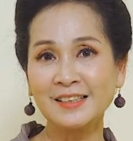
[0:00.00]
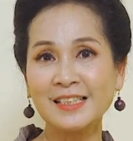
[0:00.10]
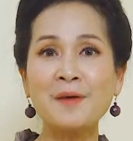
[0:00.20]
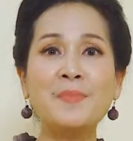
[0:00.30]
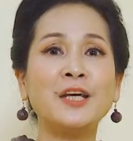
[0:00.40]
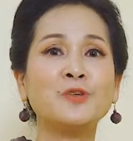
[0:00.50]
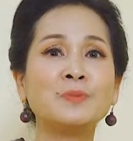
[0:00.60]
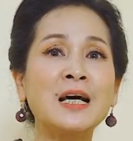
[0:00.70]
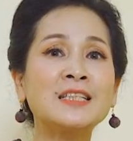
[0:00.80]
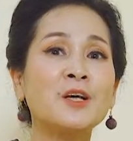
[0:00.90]
cha mẹ
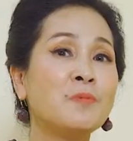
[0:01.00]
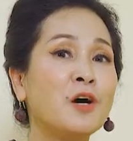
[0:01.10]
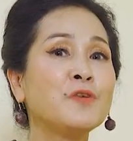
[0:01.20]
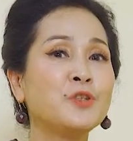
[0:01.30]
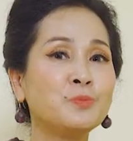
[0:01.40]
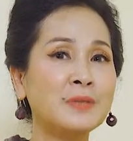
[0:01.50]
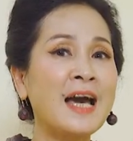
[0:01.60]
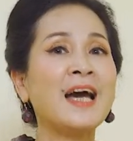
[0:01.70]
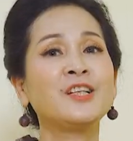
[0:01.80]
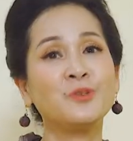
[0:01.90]
chúng ta sống lâu với chúng
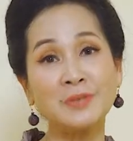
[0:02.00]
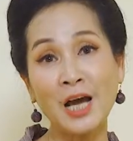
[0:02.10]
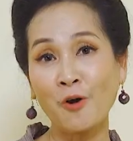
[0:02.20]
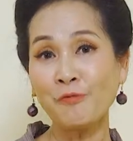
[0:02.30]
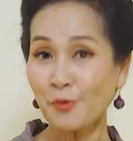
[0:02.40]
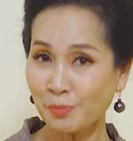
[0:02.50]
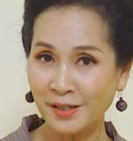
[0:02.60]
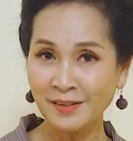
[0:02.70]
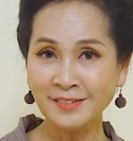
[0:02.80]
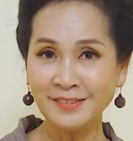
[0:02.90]
ta chúng ta có phúc
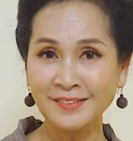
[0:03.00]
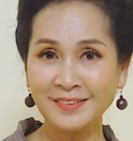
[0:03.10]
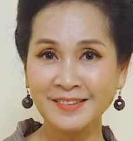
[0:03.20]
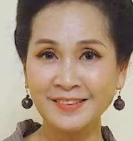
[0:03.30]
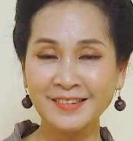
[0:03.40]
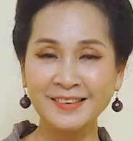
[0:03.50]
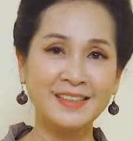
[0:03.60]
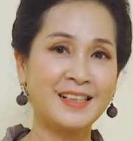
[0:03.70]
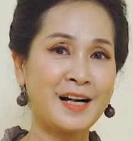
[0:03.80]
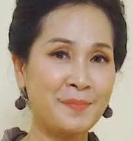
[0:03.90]
lớn
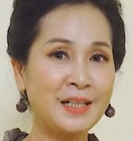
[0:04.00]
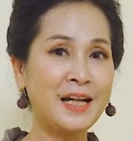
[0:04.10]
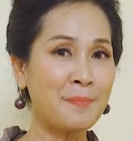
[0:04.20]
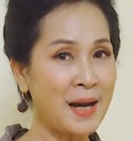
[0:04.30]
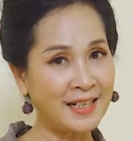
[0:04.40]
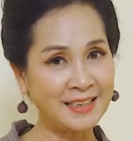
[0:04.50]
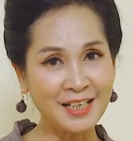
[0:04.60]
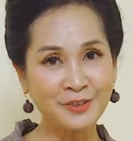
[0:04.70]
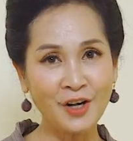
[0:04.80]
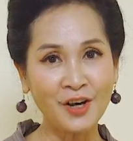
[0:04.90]
cảm ơn các bạn đã
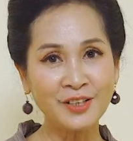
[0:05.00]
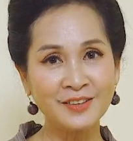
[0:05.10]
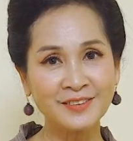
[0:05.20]
theo dõi